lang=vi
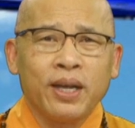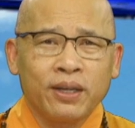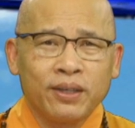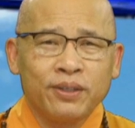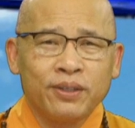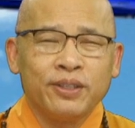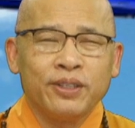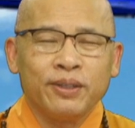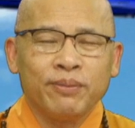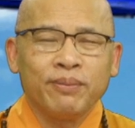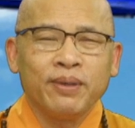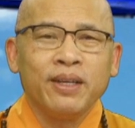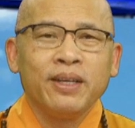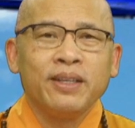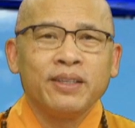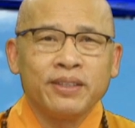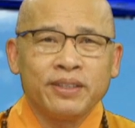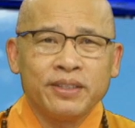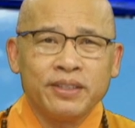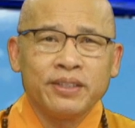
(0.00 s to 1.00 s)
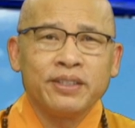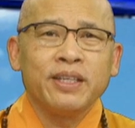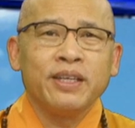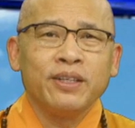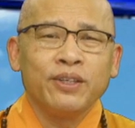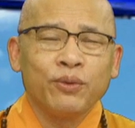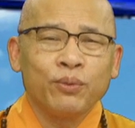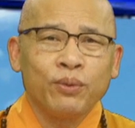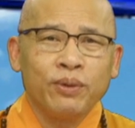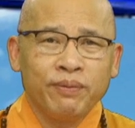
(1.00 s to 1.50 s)
anh đã tìm đến
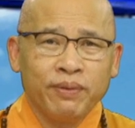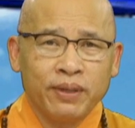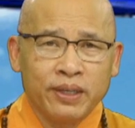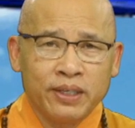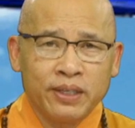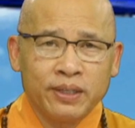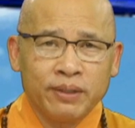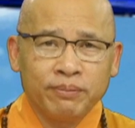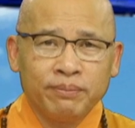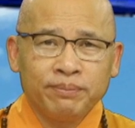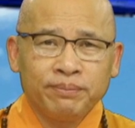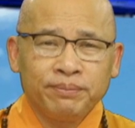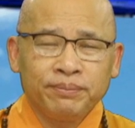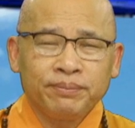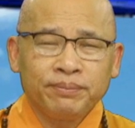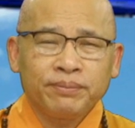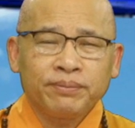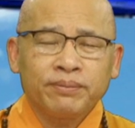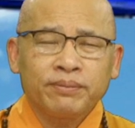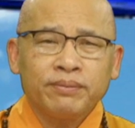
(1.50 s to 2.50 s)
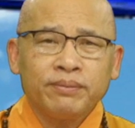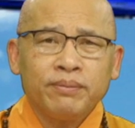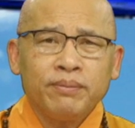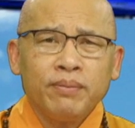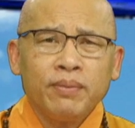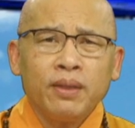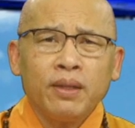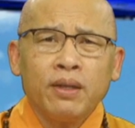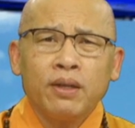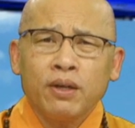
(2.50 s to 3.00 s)
nơi đức phật
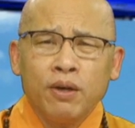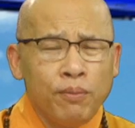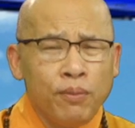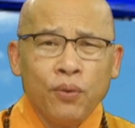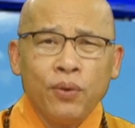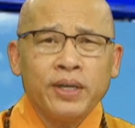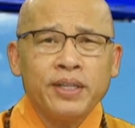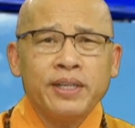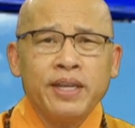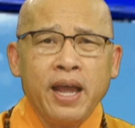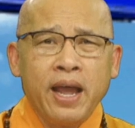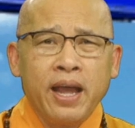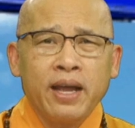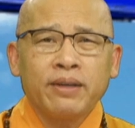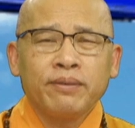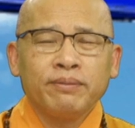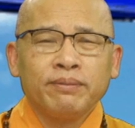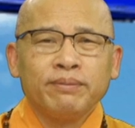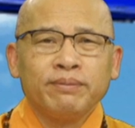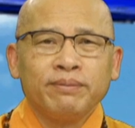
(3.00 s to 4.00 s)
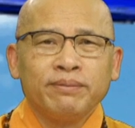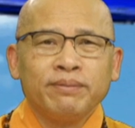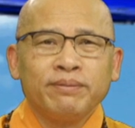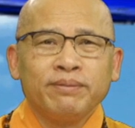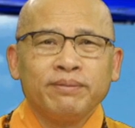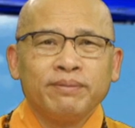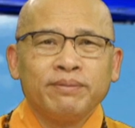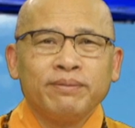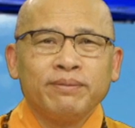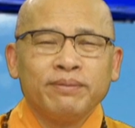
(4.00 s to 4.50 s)
đang thuyết pháp
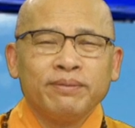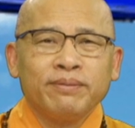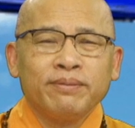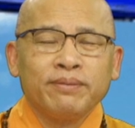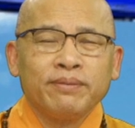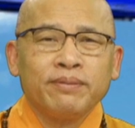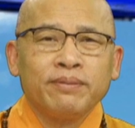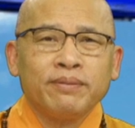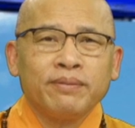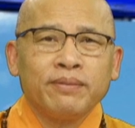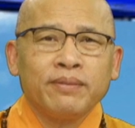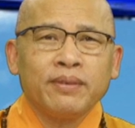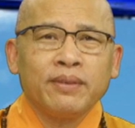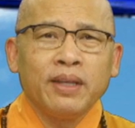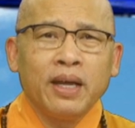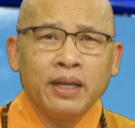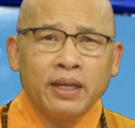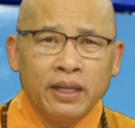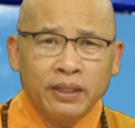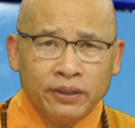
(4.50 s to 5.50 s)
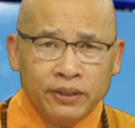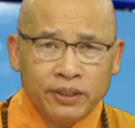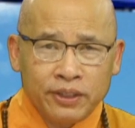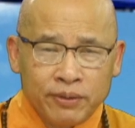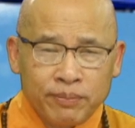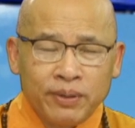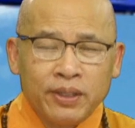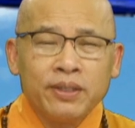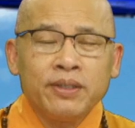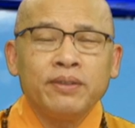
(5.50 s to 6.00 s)
mà không giống như mọi người
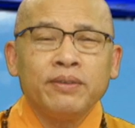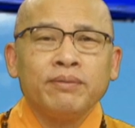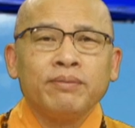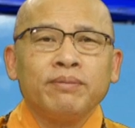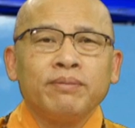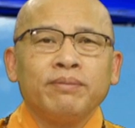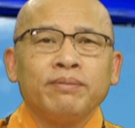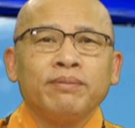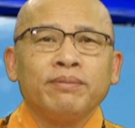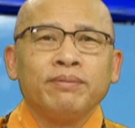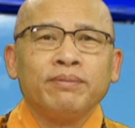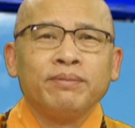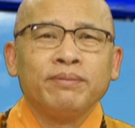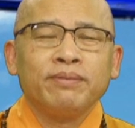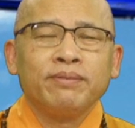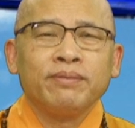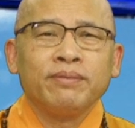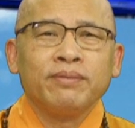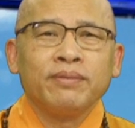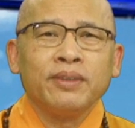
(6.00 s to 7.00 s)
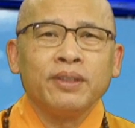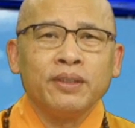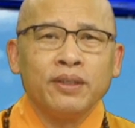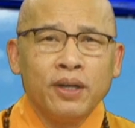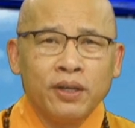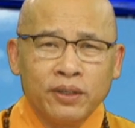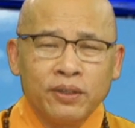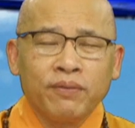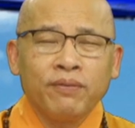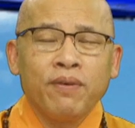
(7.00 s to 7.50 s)
anh
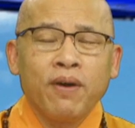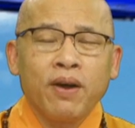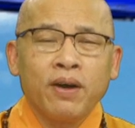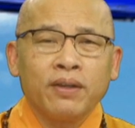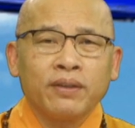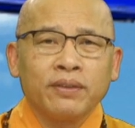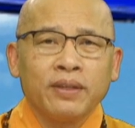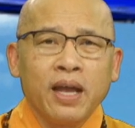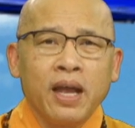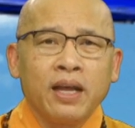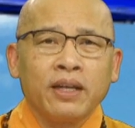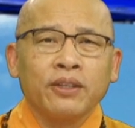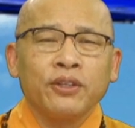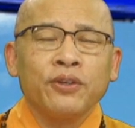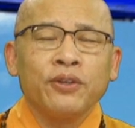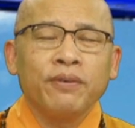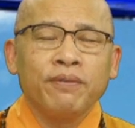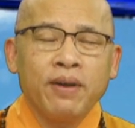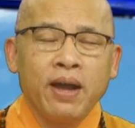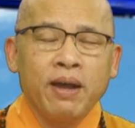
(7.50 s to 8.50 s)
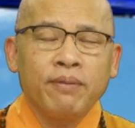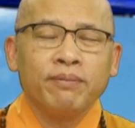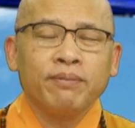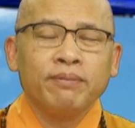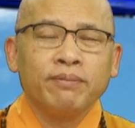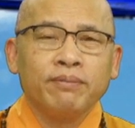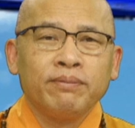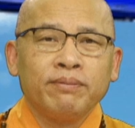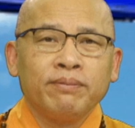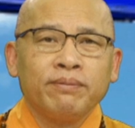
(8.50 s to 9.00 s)
đến không phải để
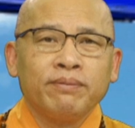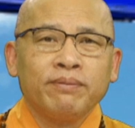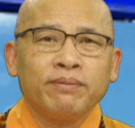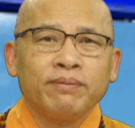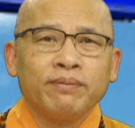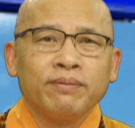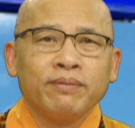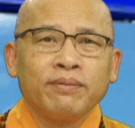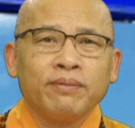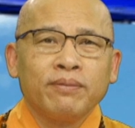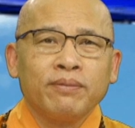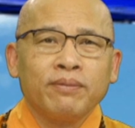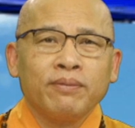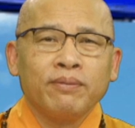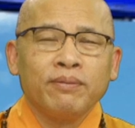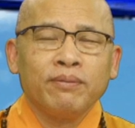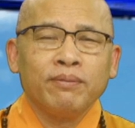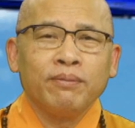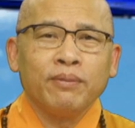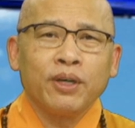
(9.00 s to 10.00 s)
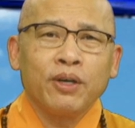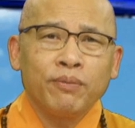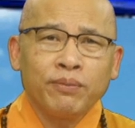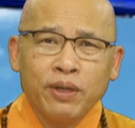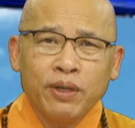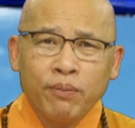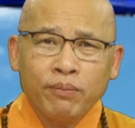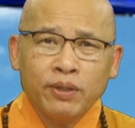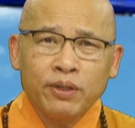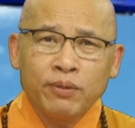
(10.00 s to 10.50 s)
nghe giảng cũng không phải là
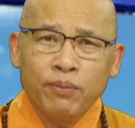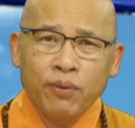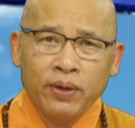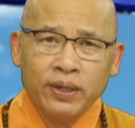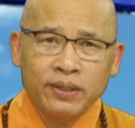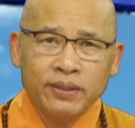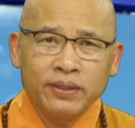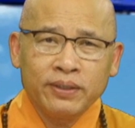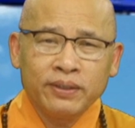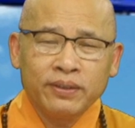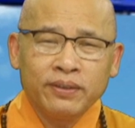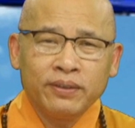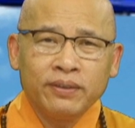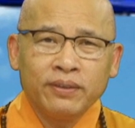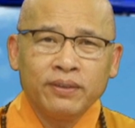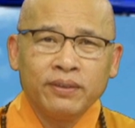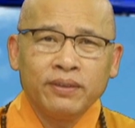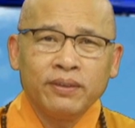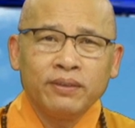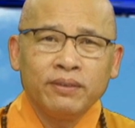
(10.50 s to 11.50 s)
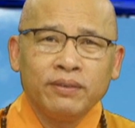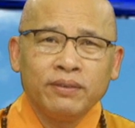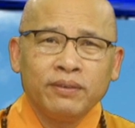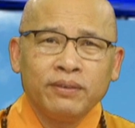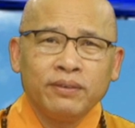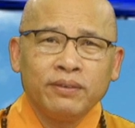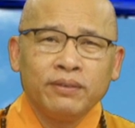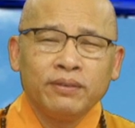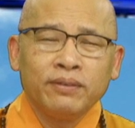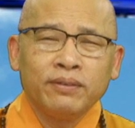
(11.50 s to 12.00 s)
để biểu tỏ cái
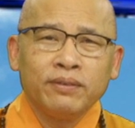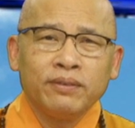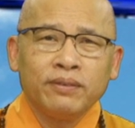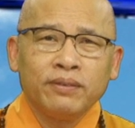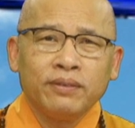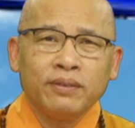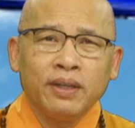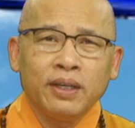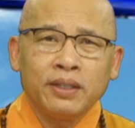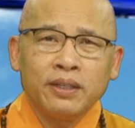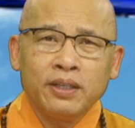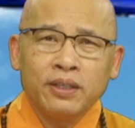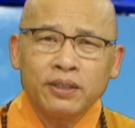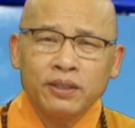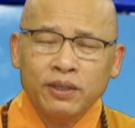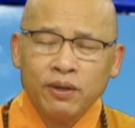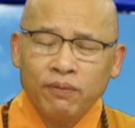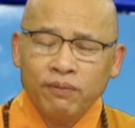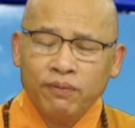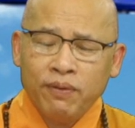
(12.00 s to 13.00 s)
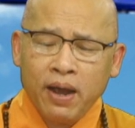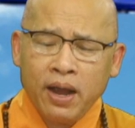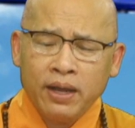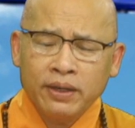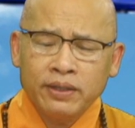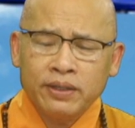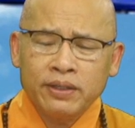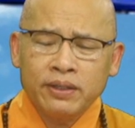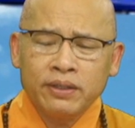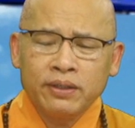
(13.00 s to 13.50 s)
niềm
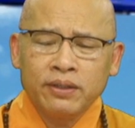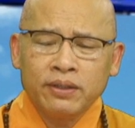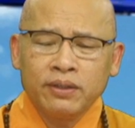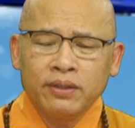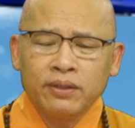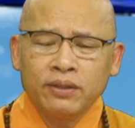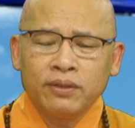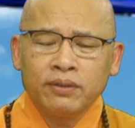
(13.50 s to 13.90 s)
tôn kính